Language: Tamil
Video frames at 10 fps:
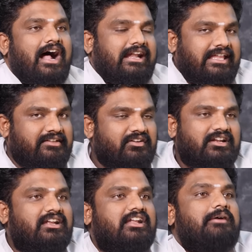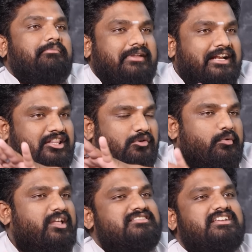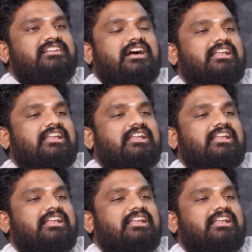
ஆனா இவர்களெல்லாம் எடுத்த முயற்சியின்